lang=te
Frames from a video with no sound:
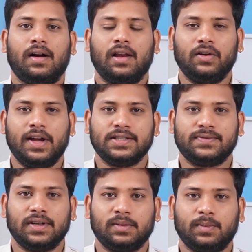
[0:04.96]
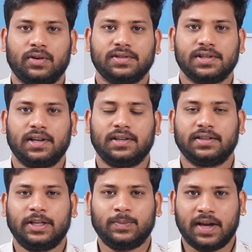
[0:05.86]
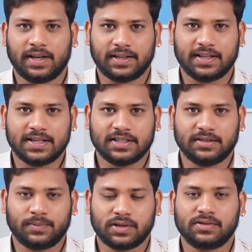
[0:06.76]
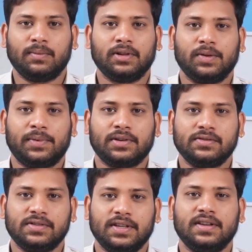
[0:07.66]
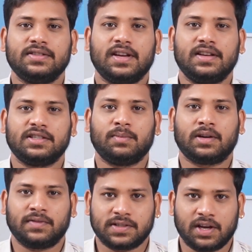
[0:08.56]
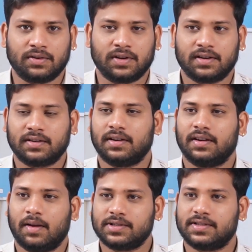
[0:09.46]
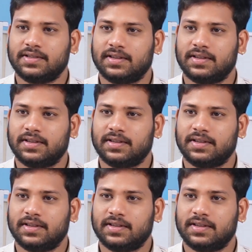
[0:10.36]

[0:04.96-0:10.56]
హలో గైస్ వెల్కమ్ టు అవర్ ఛానల్ నేను మ్యాంకర్ తేజ ప్రస్తుతం అంతా పాటు సీనియర్ జర్నలిస్ట్ భర్దాస్ గారు ఉన్నారు నమస్తే